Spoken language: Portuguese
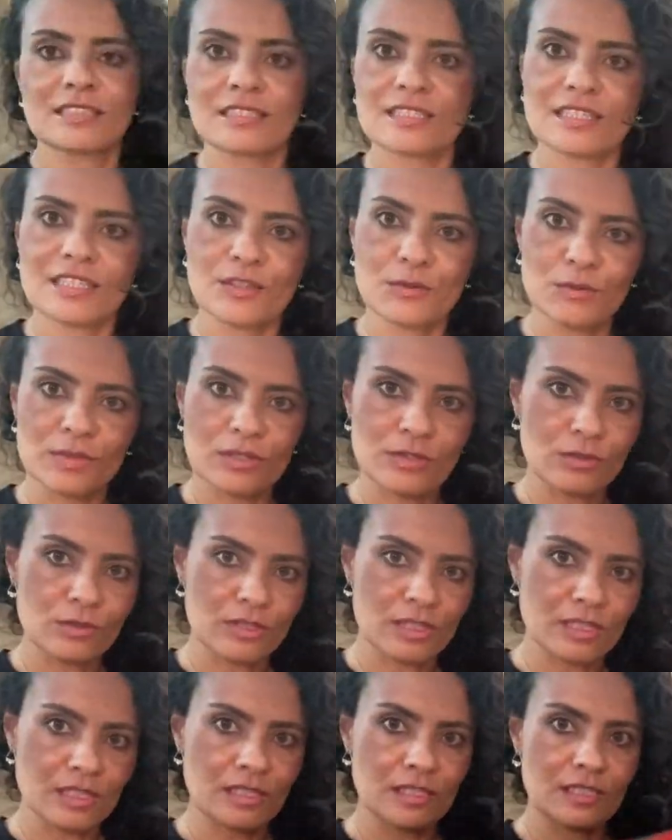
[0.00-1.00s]
que eu
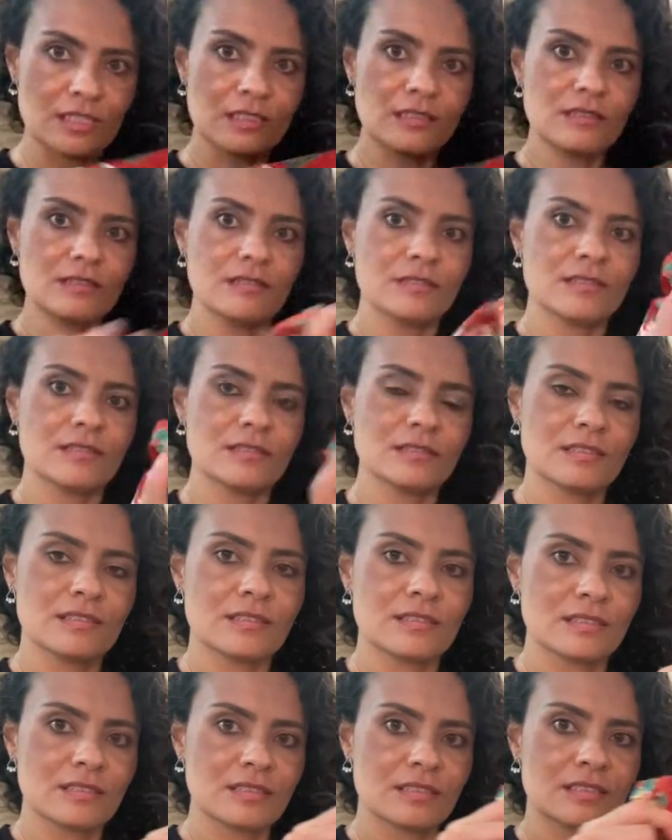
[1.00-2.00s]
adorei.
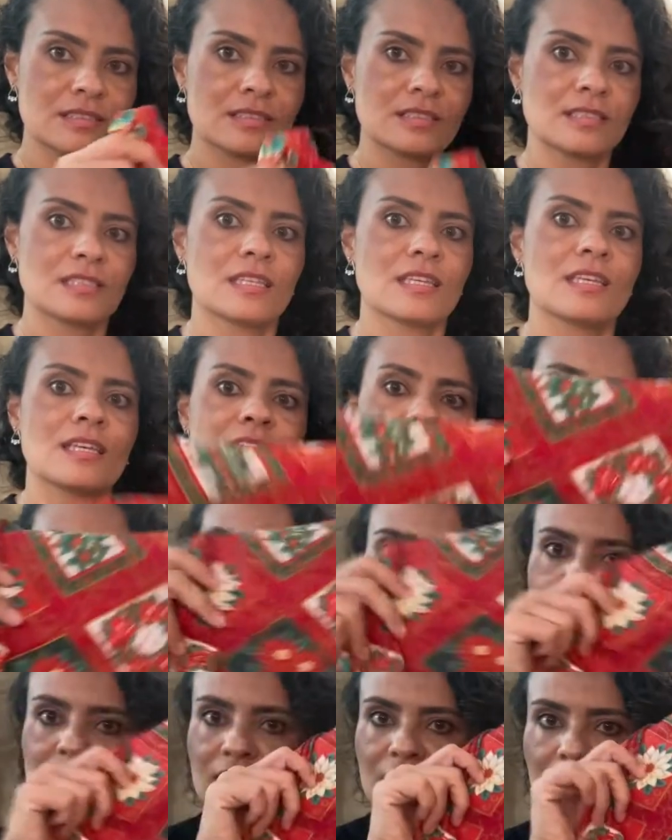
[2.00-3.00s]

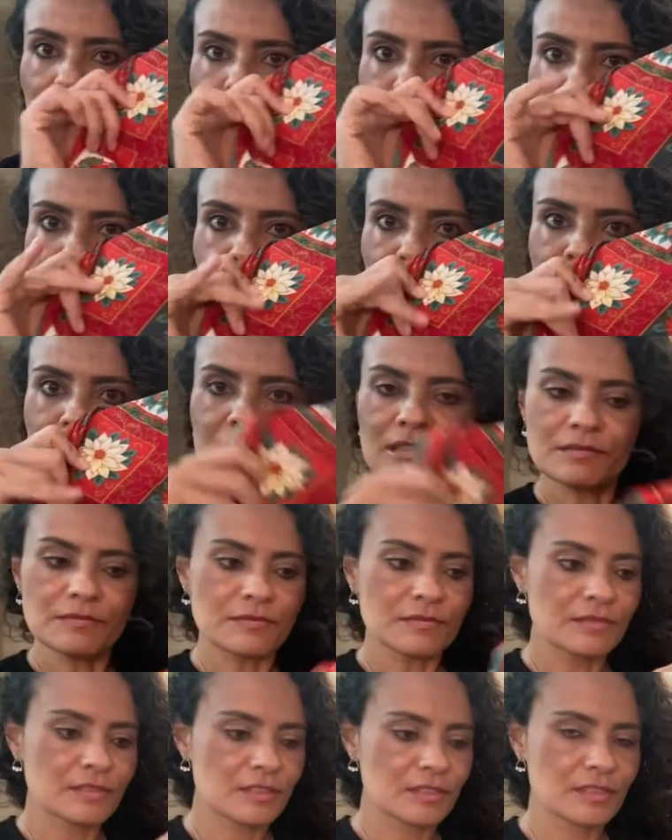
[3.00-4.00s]
Essa aqui é a primeira
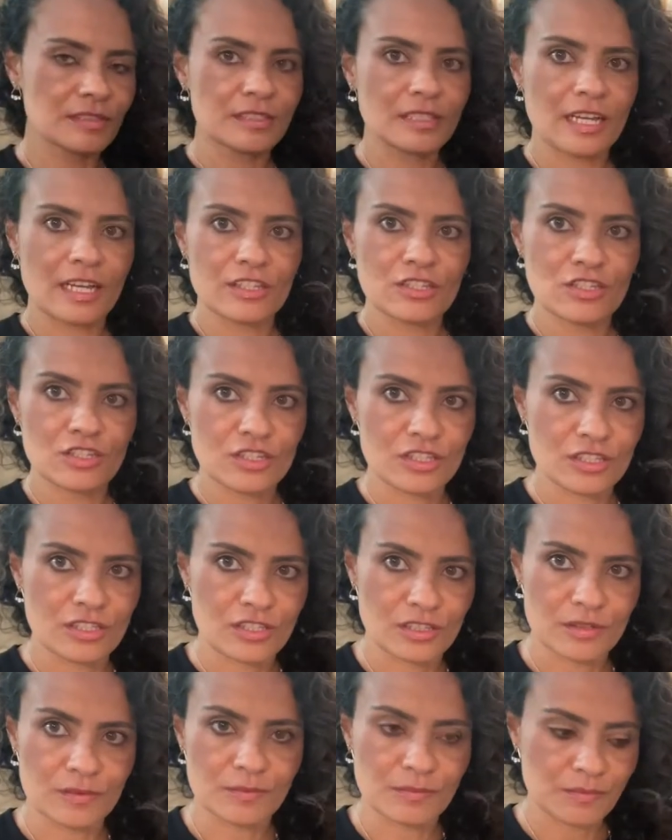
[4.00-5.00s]

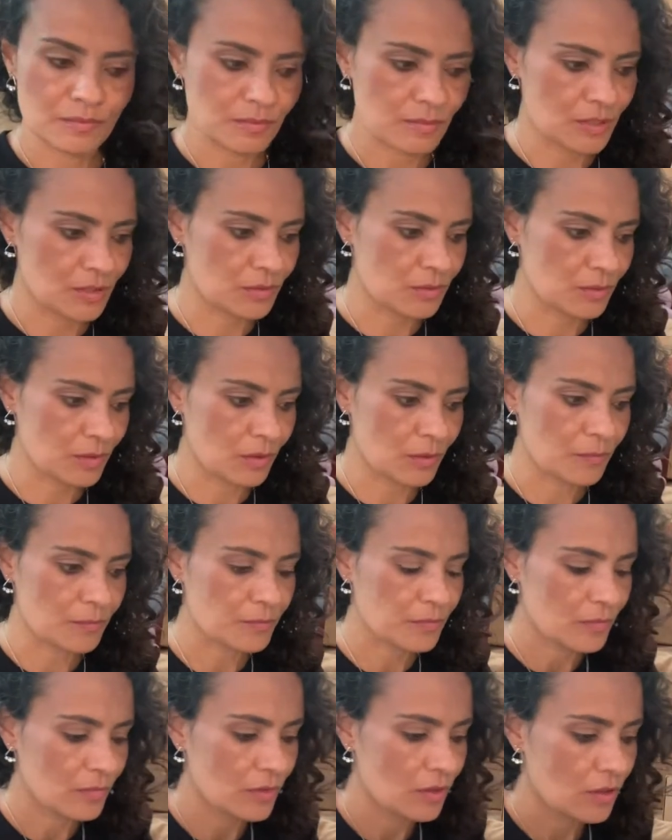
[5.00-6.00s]
caixinha, pessoal.
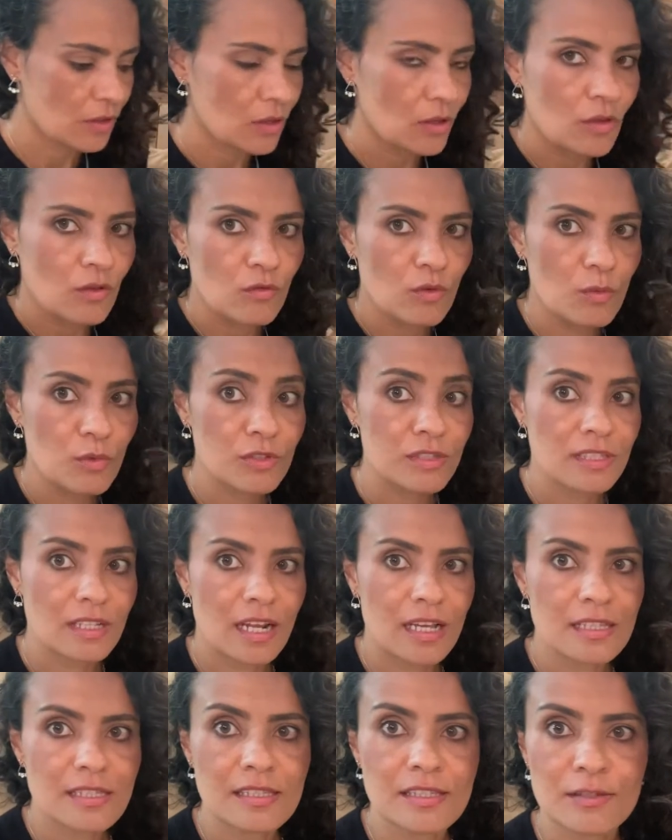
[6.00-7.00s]
Vou mostrar
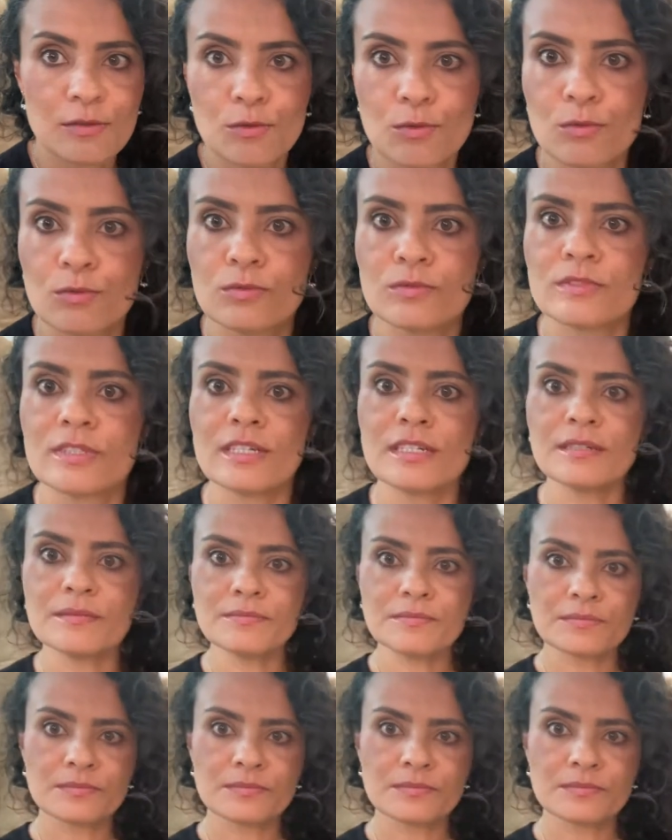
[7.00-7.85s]
a segunda.